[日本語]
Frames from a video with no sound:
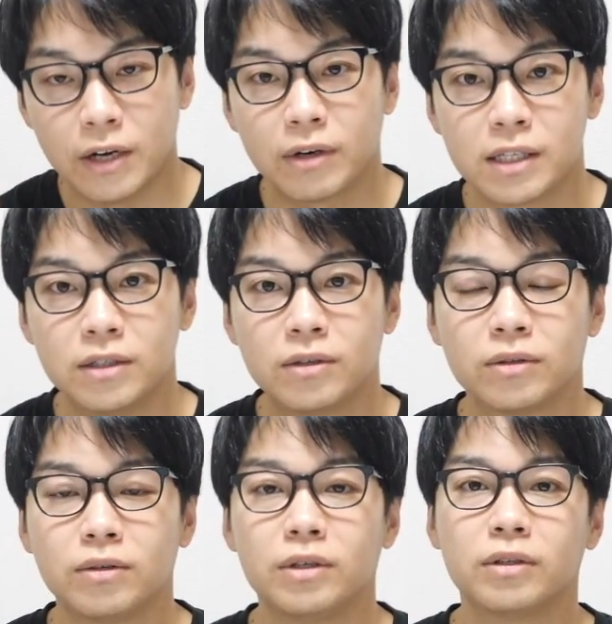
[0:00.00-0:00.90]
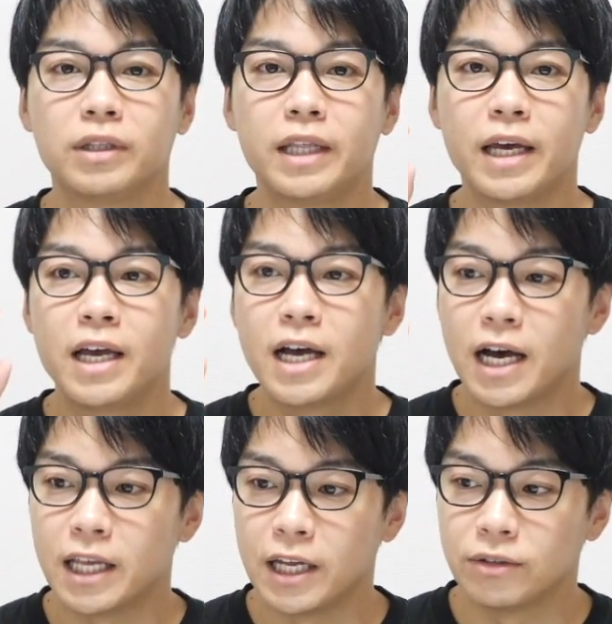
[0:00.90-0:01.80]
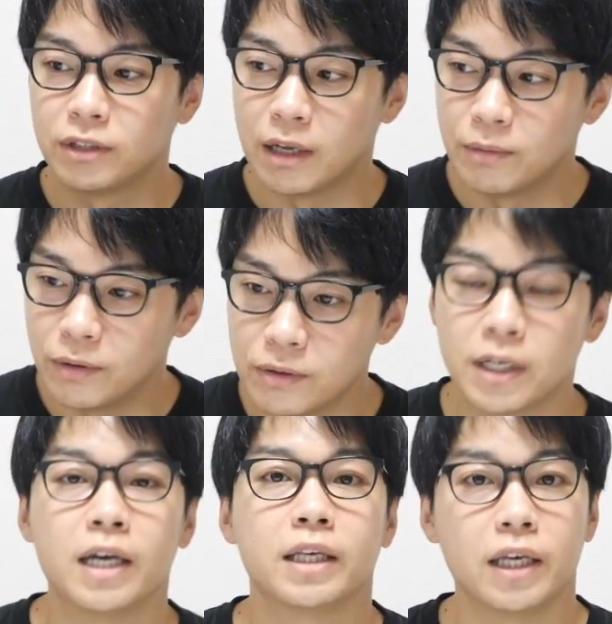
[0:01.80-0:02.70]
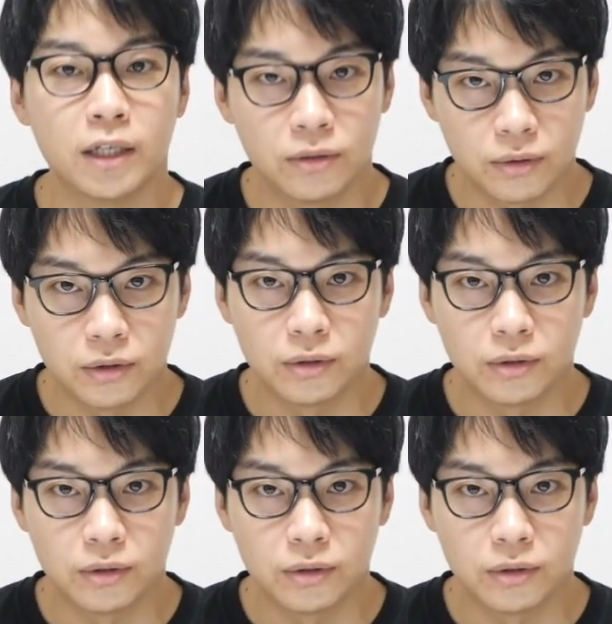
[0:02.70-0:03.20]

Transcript: ノ化することによって肌への負担も抑えているとい